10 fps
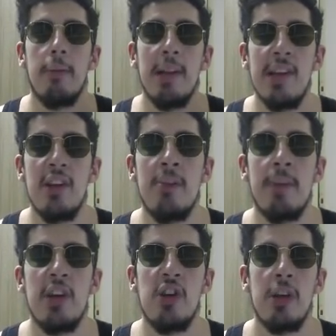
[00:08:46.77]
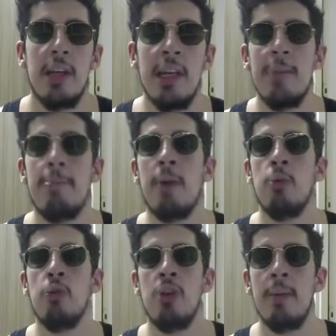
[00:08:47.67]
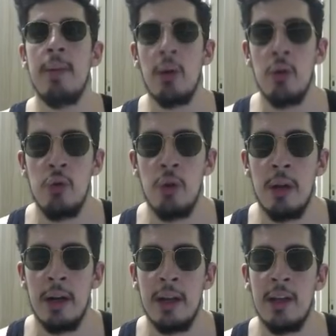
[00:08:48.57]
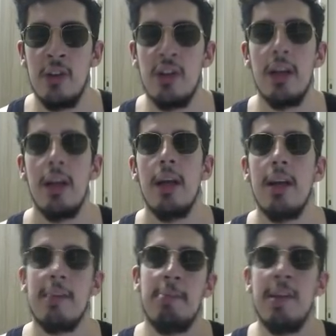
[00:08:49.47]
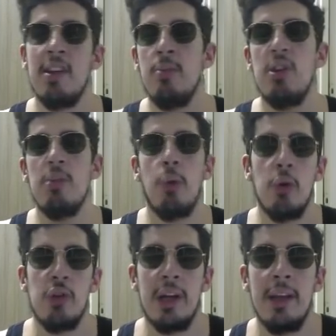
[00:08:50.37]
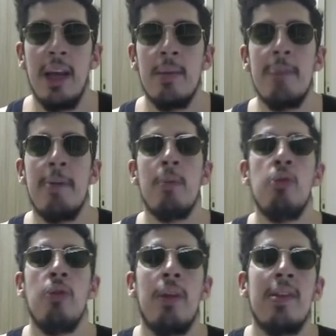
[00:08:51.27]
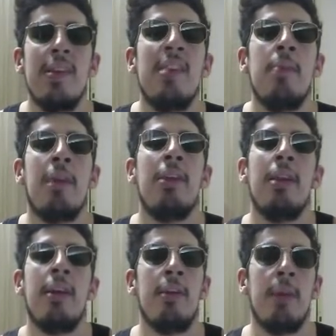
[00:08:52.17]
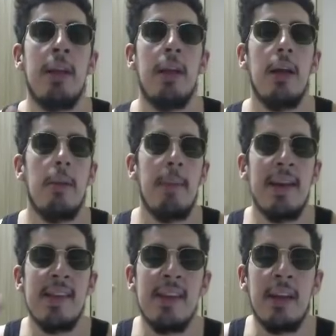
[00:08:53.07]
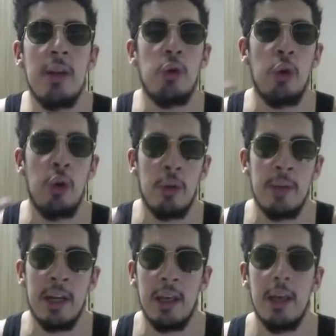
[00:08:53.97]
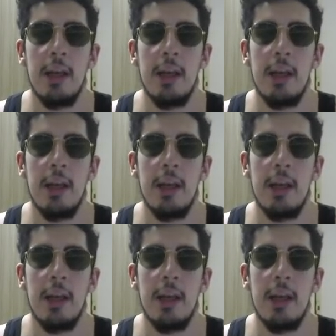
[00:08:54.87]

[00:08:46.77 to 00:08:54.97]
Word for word: PlayStation 5 yeni Hypermotion diye bir teknoloji duyurdular arkadaşlar. İşte PlayStation 5'te bu olacak diye ama Hypermotion falan isimlere falan takılmayın. Ben size saderi söylüyorum direkt.